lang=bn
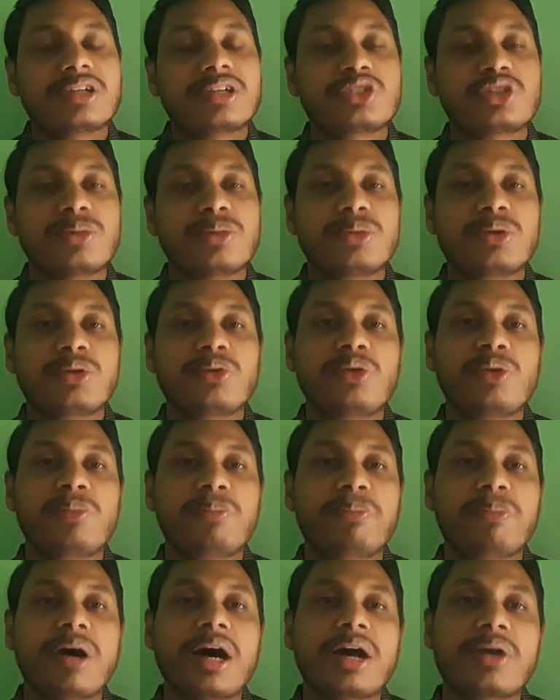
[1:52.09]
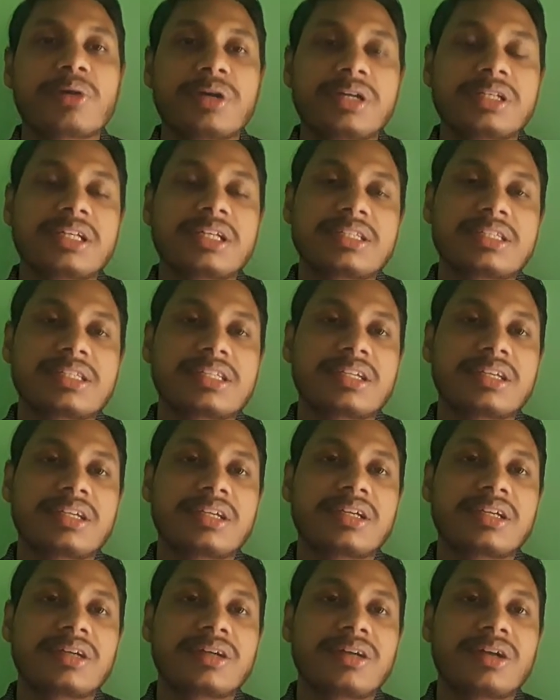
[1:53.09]
সময়গুলো পার হয়ে যাচ্ছে
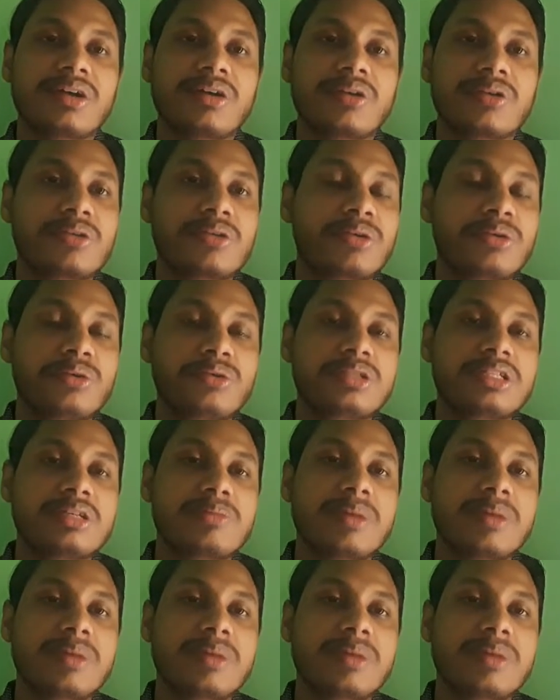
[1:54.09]
কখন যে